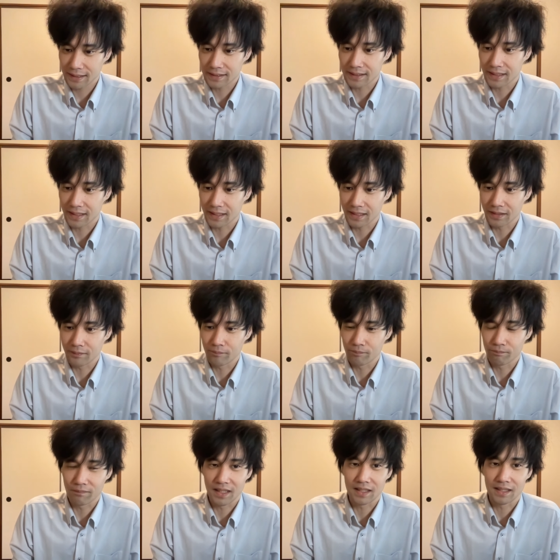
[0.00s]
ですが、はい、
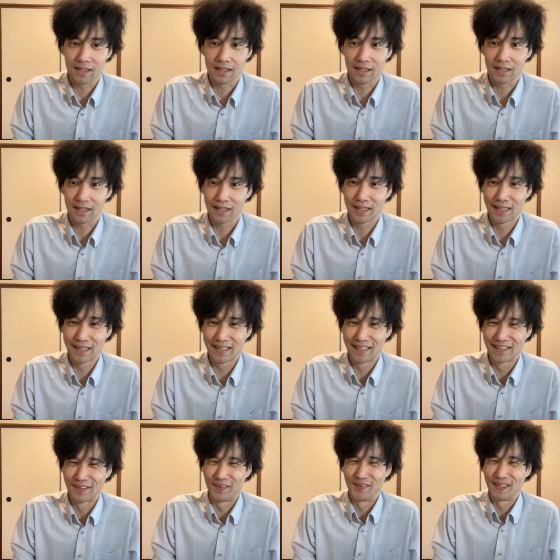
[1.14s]
まあ、
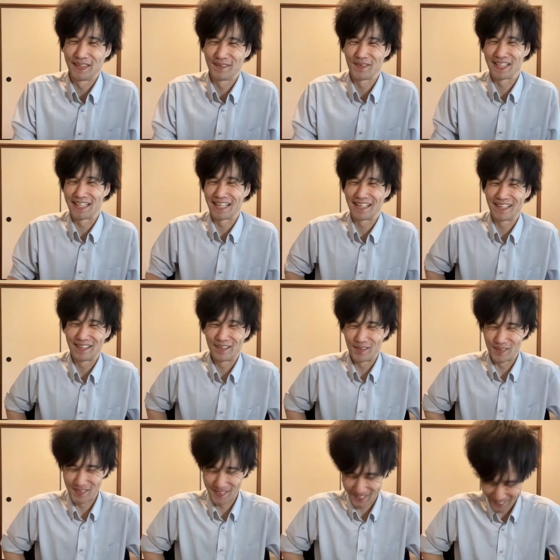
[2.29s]
こんな動画で
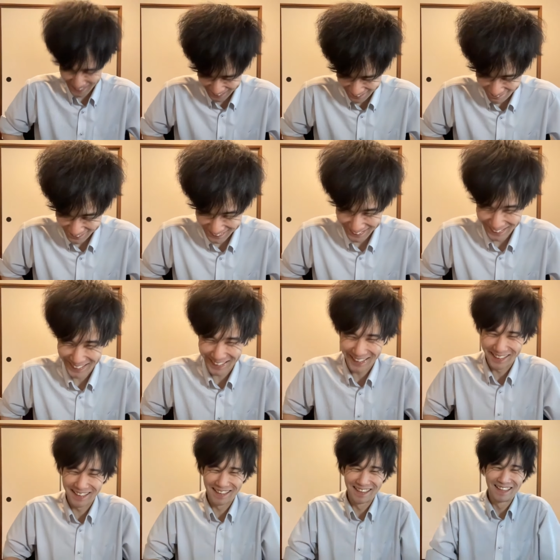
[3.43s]
お許しくださいませ。
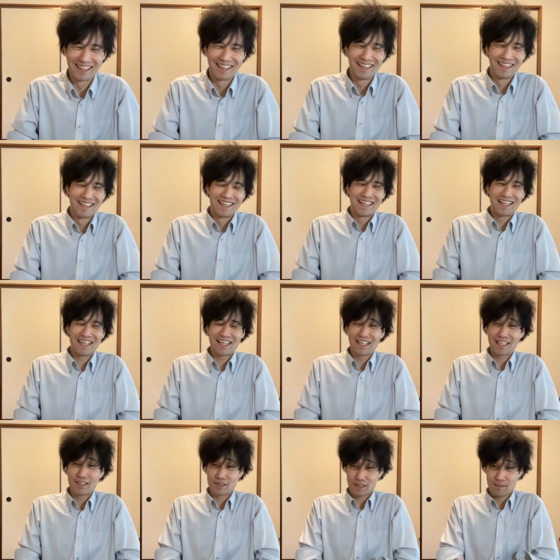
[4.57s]

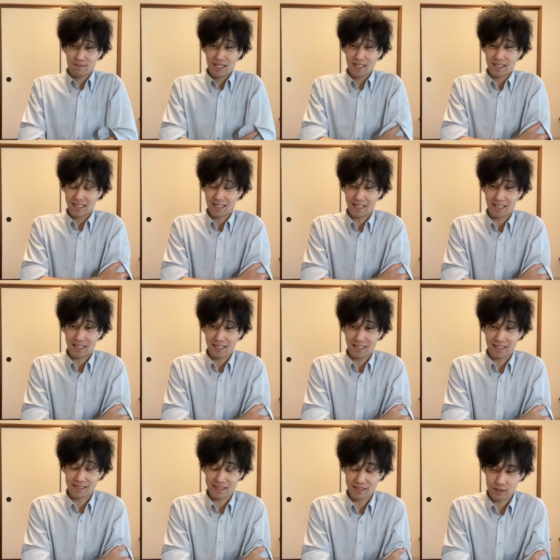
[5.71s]
えー、よろしければ、
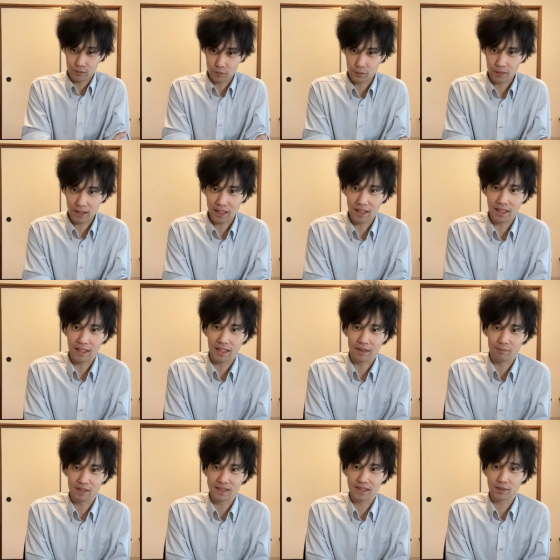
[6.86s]
えー、チャンネル登録や、
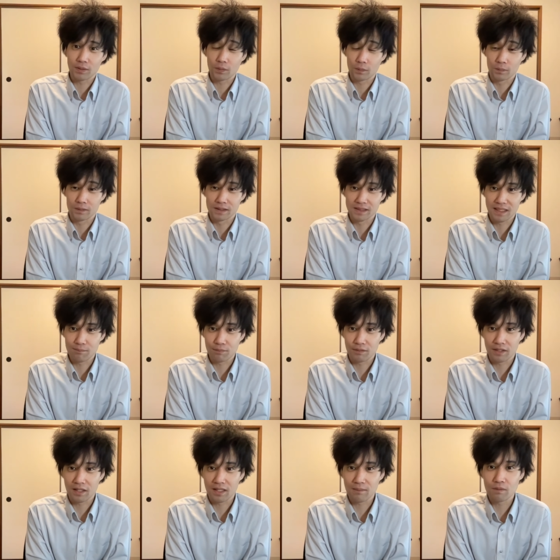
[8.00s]
えー、皆さんのログインスタンプの
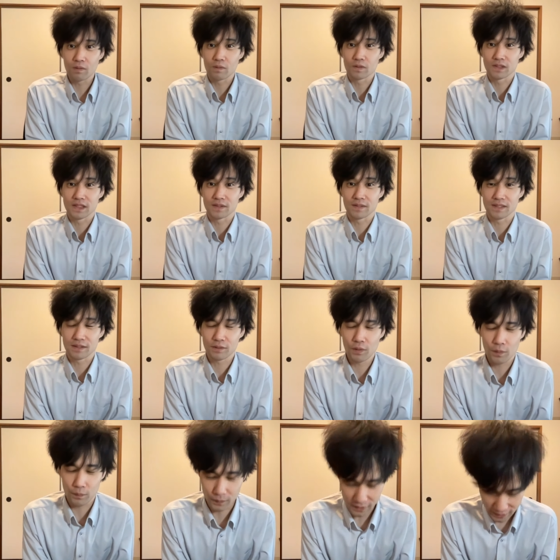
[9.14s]
結果も教えてくださる
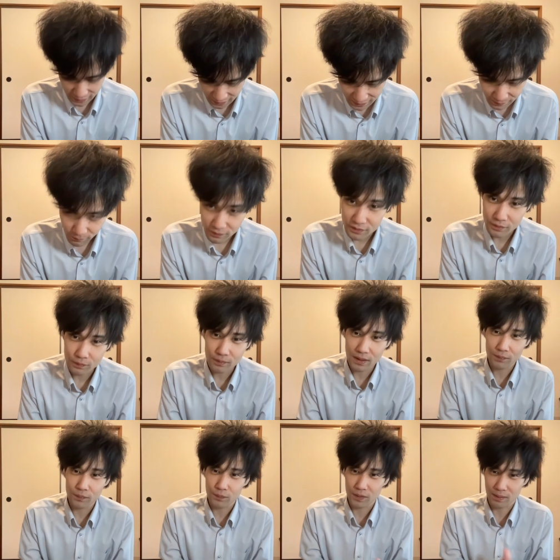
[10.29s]
と嬉しいです。もうちょっと動画
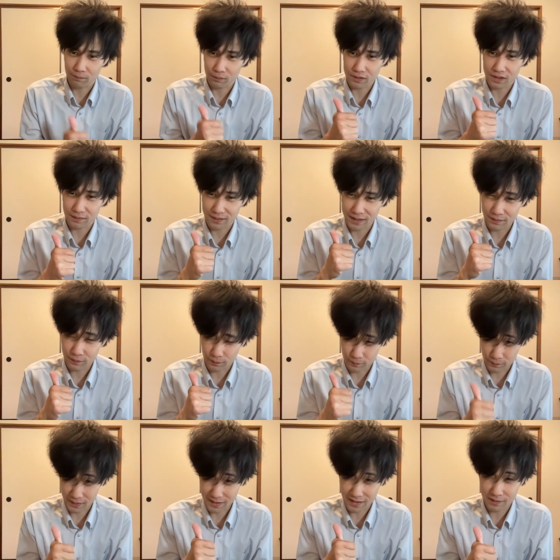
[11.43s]
の評価もしてくださると
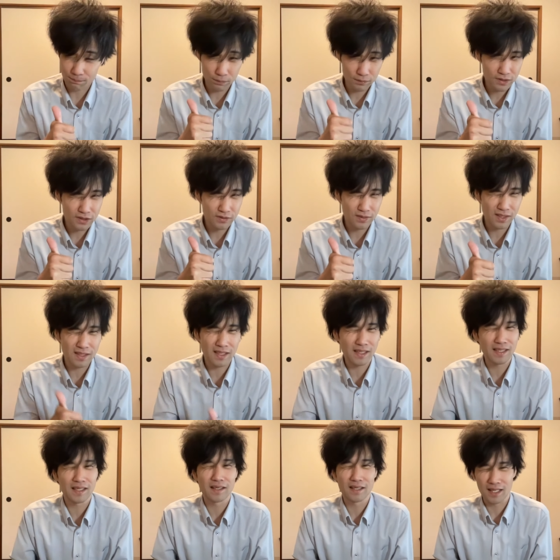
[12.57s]
嬉しいです。ポチッと一回だけ
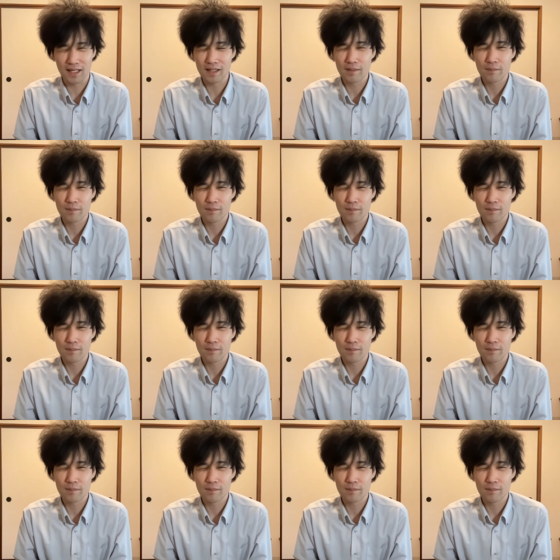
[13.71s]
ね、はい。